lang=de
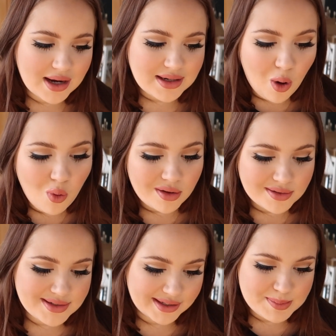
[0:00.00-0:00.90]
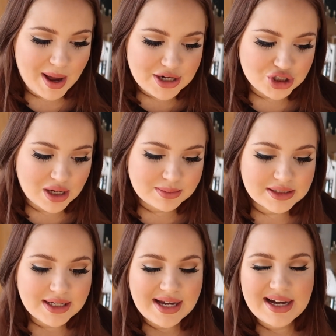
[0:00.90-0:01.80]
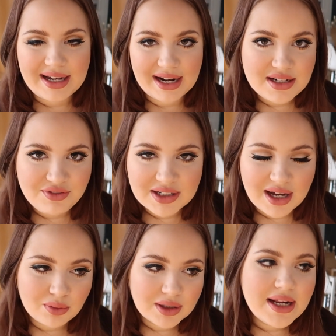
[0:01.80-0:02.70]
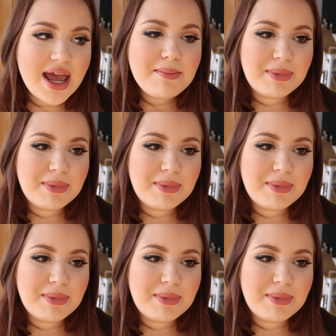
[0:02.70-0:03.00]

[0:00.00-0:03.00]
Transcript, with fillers: hat auch, ich sage jetzt mal eine Scheibe, relativ viele Kalorien.